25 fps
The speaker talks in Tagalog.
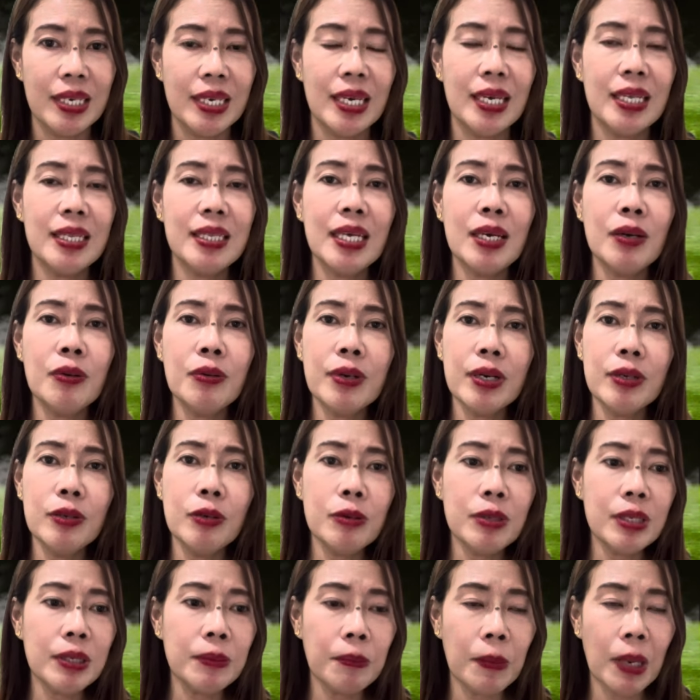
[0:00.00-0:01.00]
Hindi po
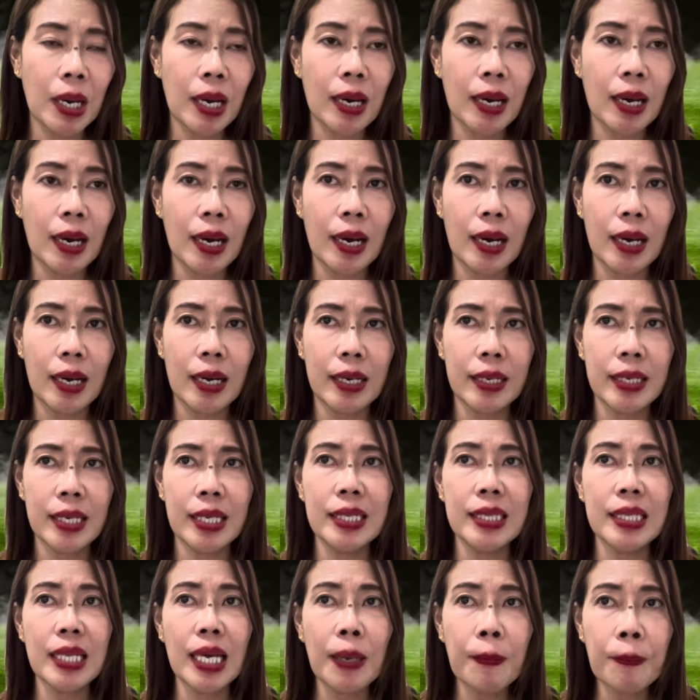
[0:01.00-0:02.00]
ganun, uh,
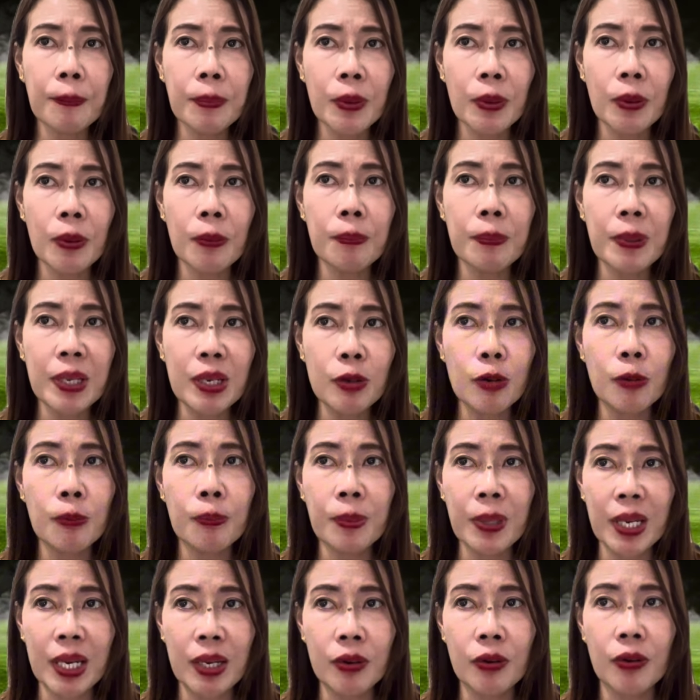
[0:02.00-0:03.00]
hindi po
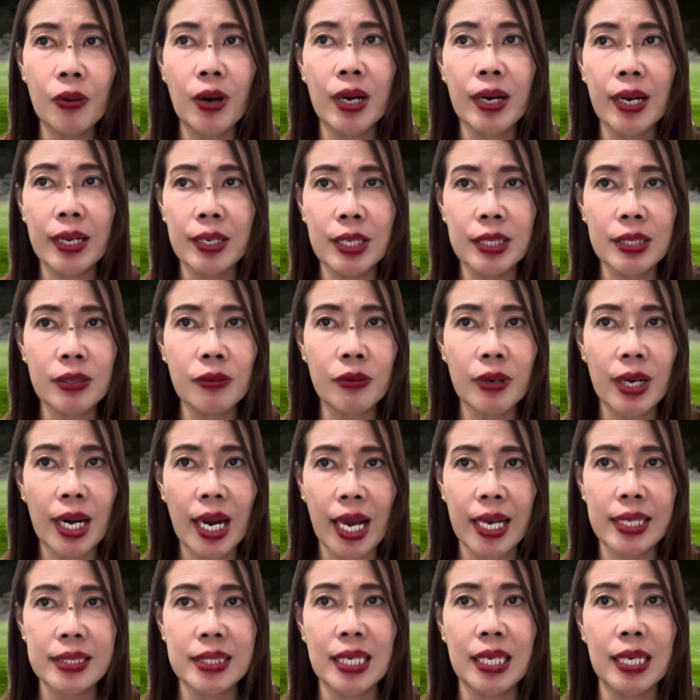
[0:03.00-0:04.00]
biro-biro ang ganitong
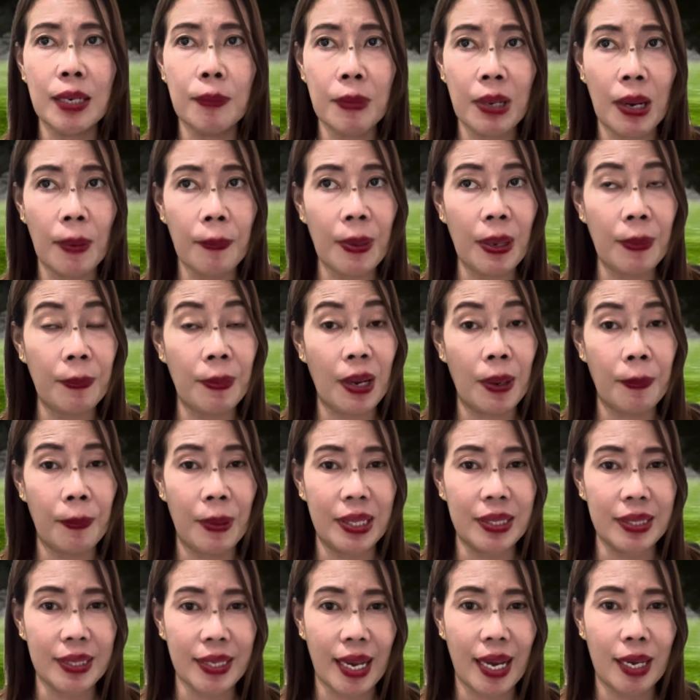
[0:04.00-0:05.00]
klase ng mga
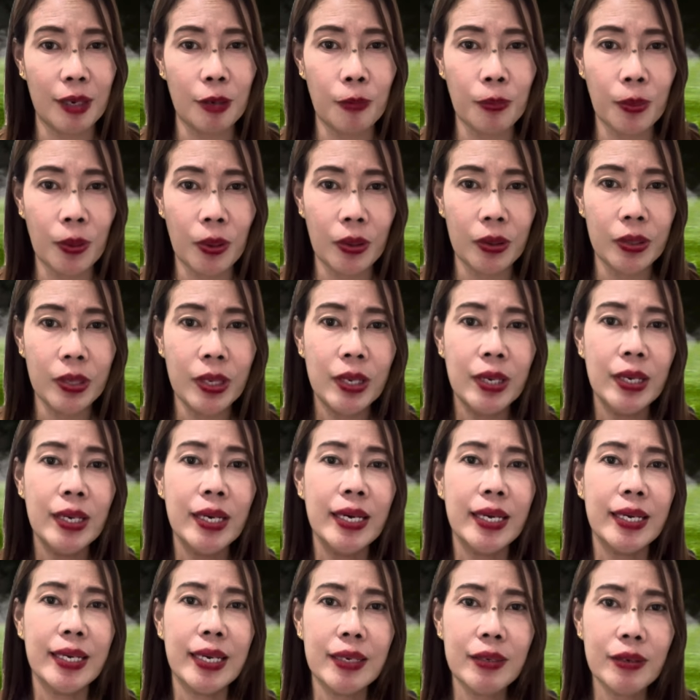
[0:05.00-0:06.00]
pagbabanta. Ano po?
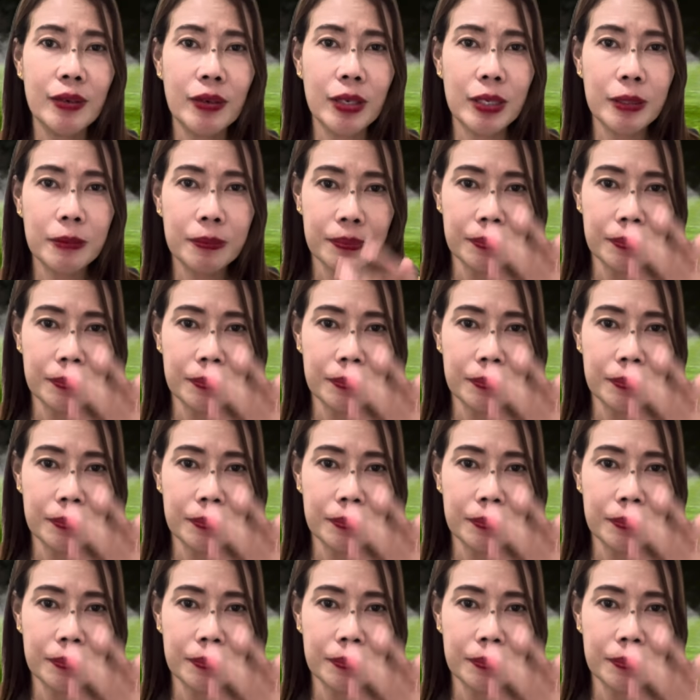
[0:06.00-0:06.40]
Ngayon,